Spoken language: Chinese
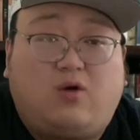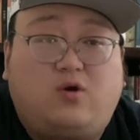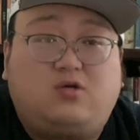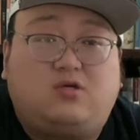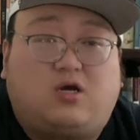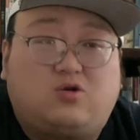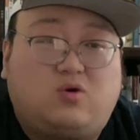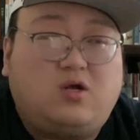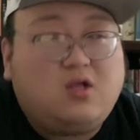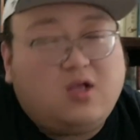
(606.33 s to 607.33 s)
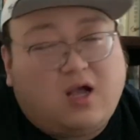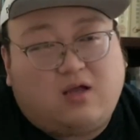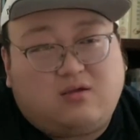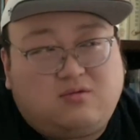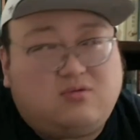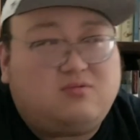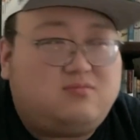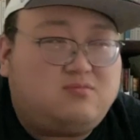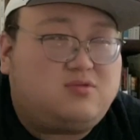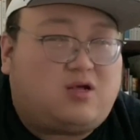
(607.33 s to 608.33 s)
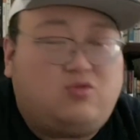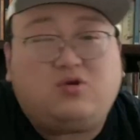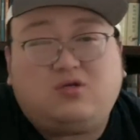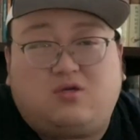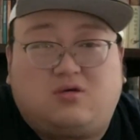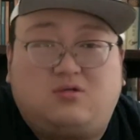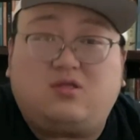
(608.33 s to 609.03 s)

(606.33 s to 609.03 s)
我只是想说，呃，就很多事情